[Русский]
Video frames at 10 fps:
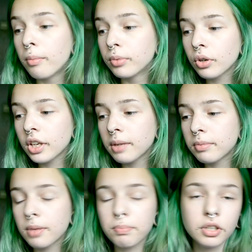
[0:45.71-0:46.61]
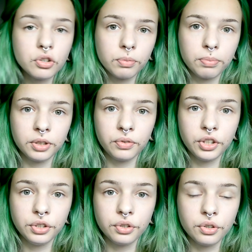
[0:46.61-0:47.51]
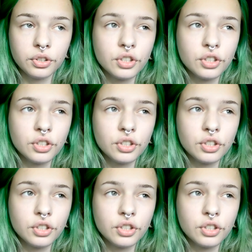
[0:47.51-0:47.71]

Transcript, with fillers: Многие мне пишут под видео,